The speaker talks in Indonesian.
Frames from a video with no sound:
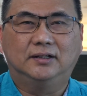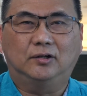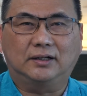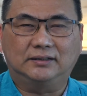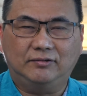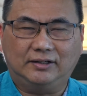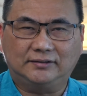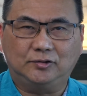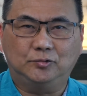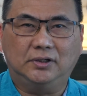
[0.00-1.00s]
Orang
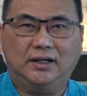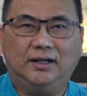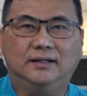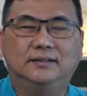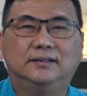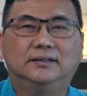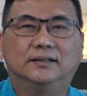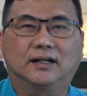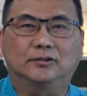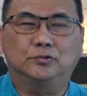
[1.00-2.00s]
dewasa juga
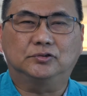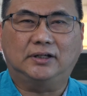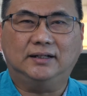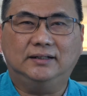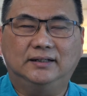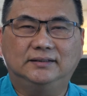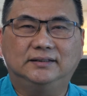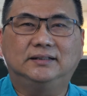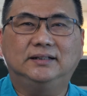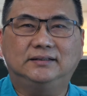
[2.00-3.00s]
ratusan dan
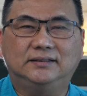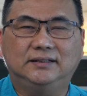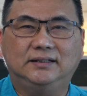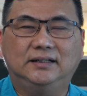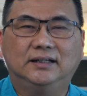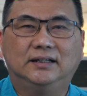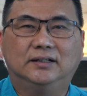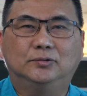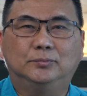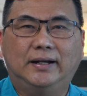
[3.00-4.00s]
diteliti
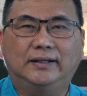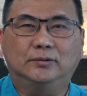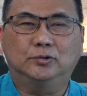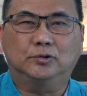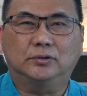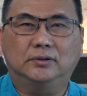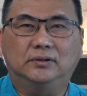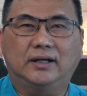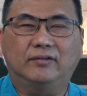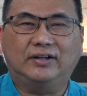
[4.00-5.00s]
baik untuk
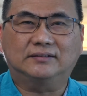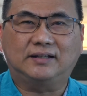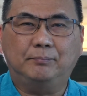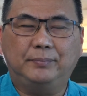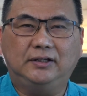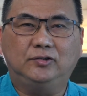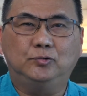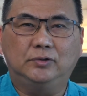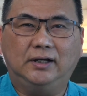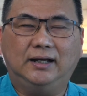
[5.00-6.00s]
efek samping
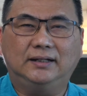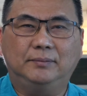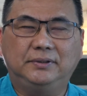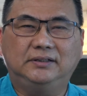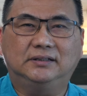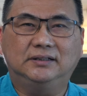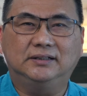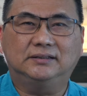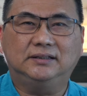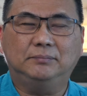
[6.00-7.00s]
juga lebih
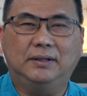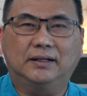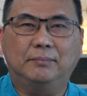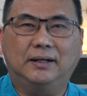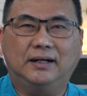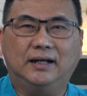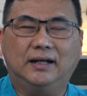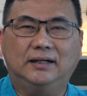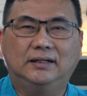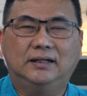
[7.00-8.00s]
diteliti
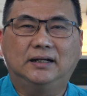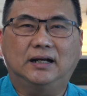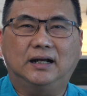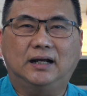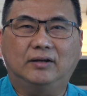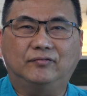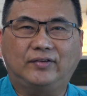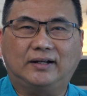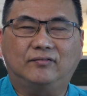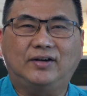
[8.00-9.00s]
bagaimana
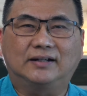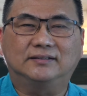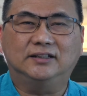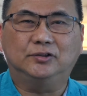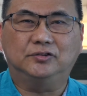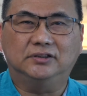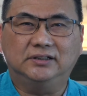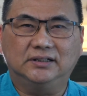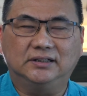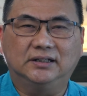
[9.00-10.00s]
efek vaksin itu
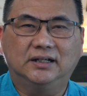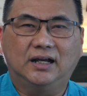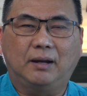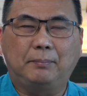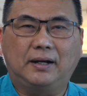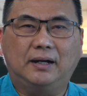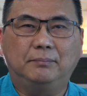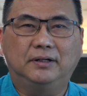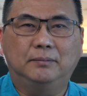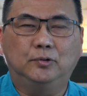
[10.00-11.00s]
sendiri. Apakah
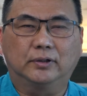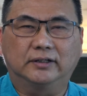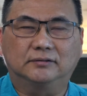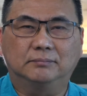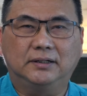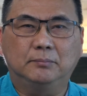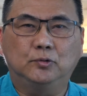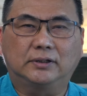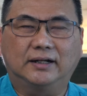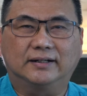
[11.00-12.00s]
menimbul res,
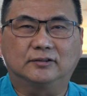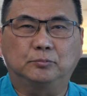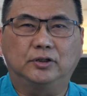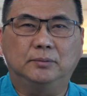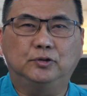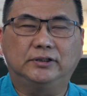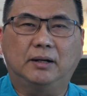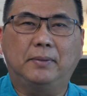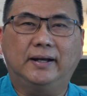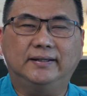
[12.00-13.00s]
menimbulkan respon imun
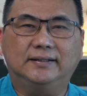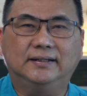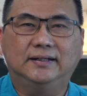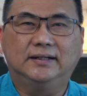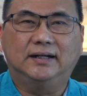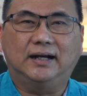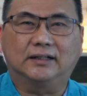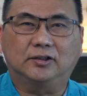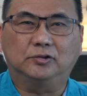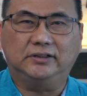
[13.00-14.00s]
yang baik
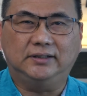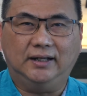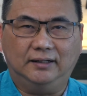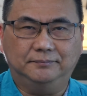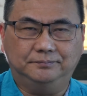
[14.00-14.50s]
atau tidak.